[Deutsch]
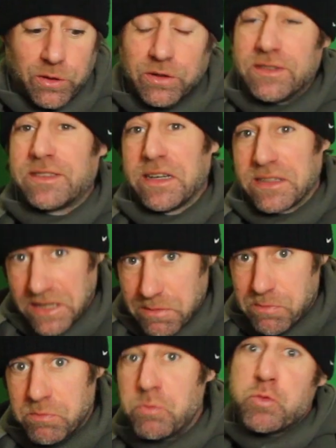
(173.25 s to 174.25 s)
Und
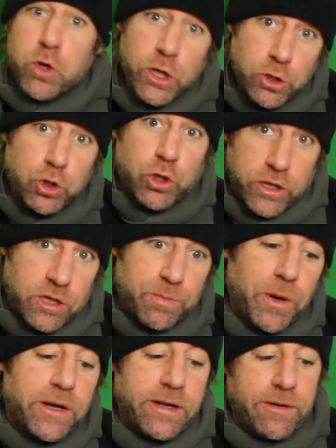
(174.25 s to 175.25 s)
seitdem geht's stetig
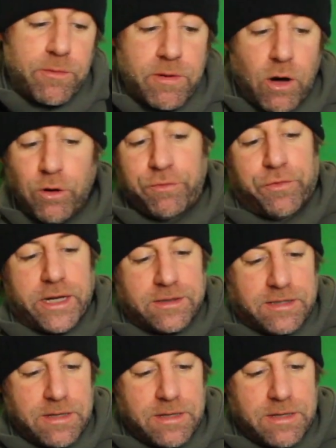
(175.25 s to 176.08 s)
bei denen aufwärts.